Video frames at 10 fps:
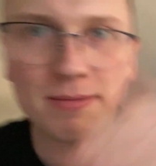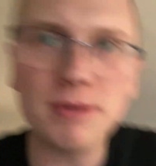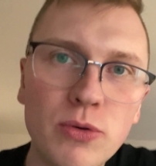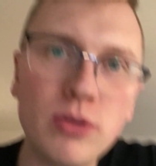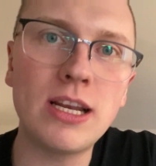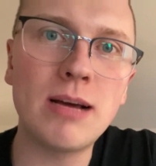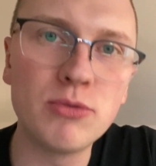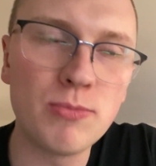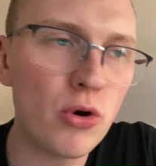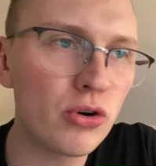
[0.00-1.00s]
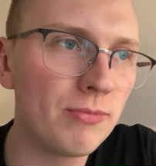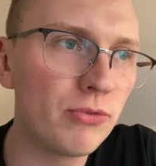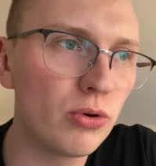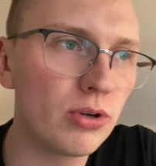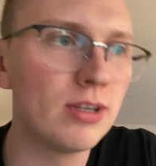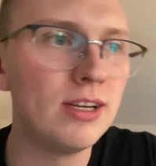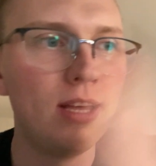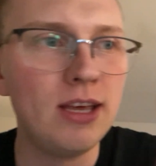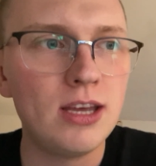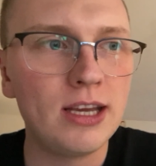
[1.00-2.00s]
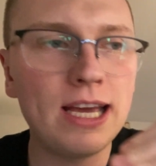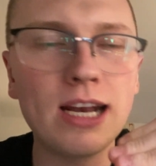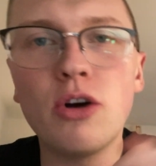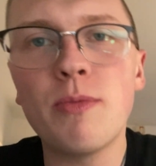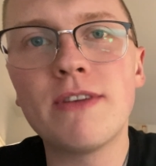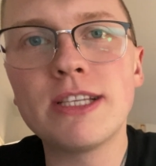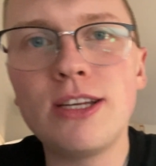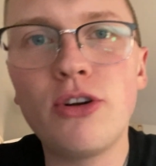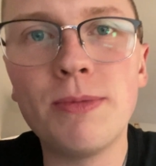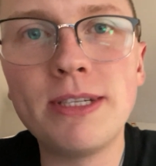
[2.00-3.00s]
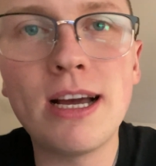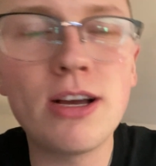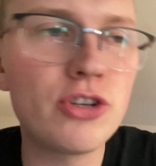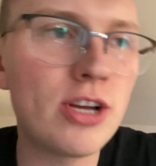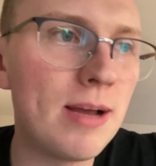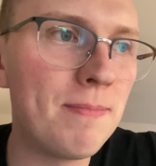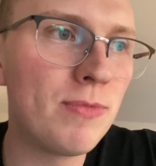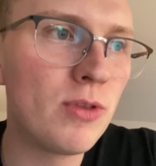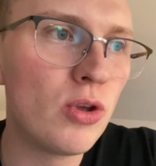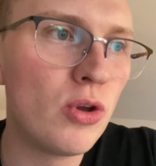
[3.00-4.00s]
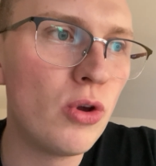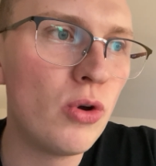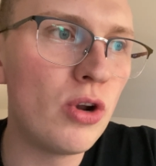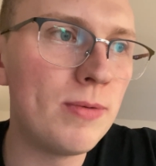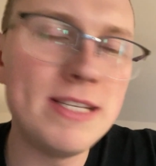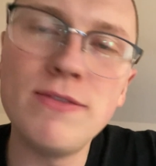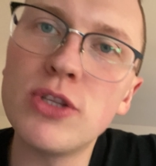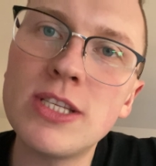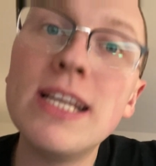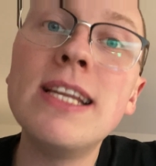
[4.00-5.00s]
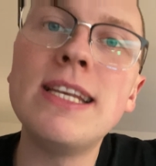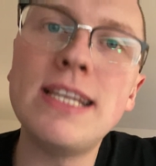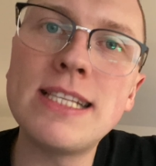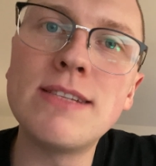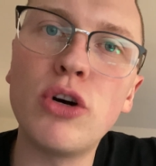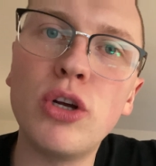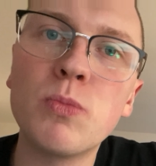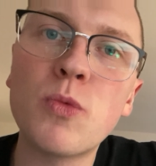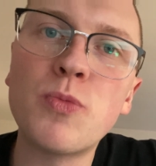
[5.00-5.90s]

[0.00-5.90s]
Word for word: einmal unten den Abonnement-Knopf drücken, gerne auch mal was in die Kommentare schreiben und damit sehen wir uns nächste Woche.